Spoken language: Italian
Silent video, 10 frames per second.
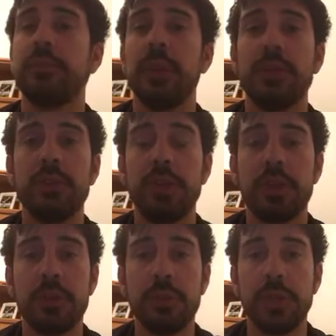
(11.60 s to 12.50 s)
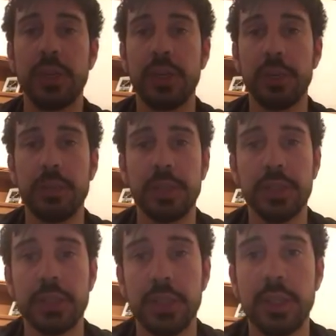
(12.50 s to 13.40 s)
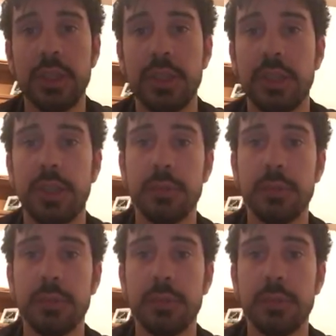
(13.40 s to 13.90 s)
ma non a compiere l'impresa eh,